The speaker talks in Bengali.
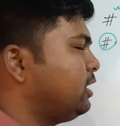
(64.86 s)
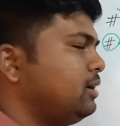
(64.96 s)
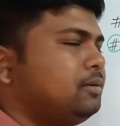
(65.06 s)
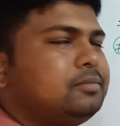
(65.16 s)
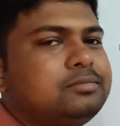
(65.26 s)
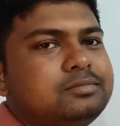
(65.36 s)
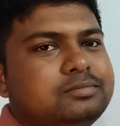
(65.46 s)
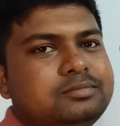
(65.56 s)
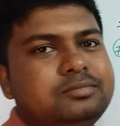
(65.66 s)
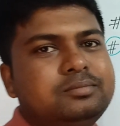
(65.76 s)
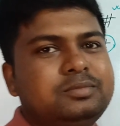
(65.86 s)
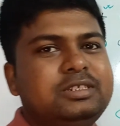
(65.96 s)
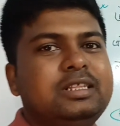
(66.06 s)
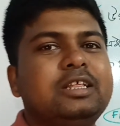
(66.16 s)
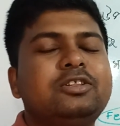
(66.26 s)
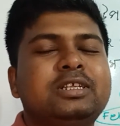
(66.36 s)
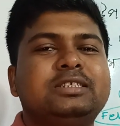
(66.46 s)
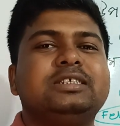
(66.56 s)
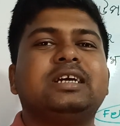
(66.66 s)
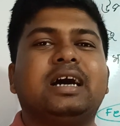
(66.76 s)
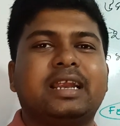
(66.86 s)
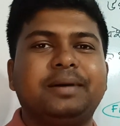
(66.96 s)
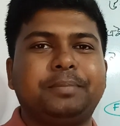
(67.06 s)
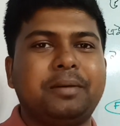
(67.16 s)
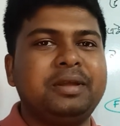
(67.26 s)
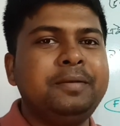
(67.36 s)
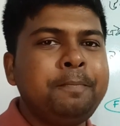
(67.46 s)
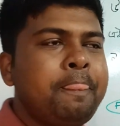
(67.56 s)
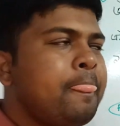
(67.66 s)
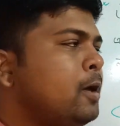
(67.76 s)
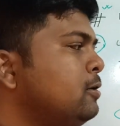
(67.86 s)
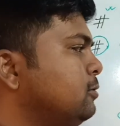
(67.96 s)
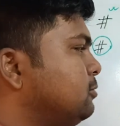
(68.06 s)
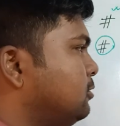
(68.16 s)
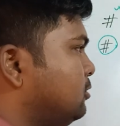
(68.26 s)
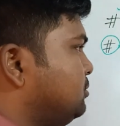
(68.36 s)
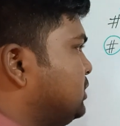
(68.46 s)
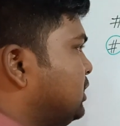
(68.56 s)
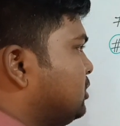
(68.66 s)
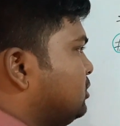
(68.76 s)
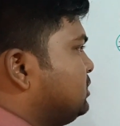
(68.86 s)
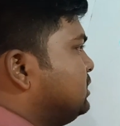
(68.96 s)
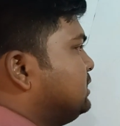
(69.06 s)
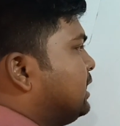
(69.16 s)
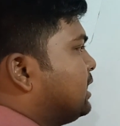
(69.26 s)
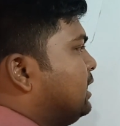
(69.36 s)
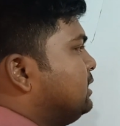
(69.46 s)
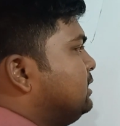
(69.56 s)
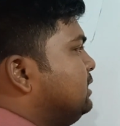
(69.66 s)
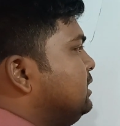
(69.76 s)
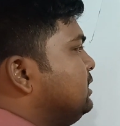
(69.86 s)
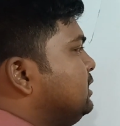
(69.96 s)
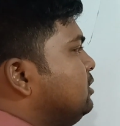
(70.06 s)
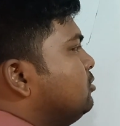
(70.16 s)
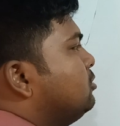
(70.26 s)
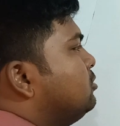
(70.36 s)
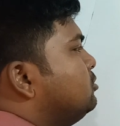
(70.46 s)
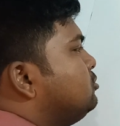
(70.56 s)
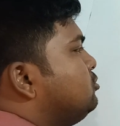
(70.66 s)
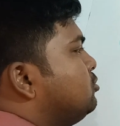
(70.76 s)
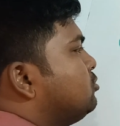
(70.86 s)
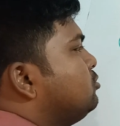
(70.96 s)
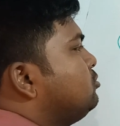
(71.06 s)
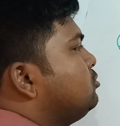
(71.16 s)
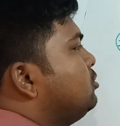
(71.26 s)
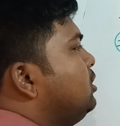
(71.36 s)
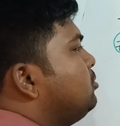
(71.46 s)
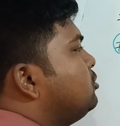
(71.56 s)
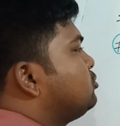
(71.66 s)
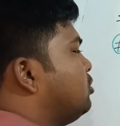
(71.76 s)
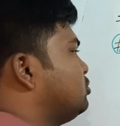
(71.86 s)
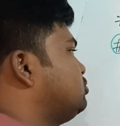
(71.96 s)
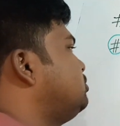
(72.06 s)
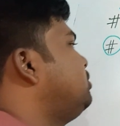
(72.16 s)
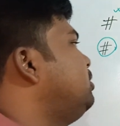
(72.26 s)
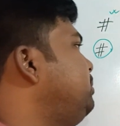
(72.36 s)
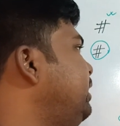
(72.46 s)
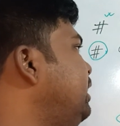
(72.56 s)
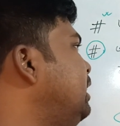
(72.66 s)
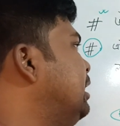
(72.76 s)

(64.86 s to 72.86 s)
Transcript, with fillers: অনেকে দ্বিধাদ্বন্দ্বে আছেন কারা পাবেন তো বিষয়টা হচ্ছে যারা দ্বিতীয় চতুর্থ এবং ষষ্ঠ পর্বে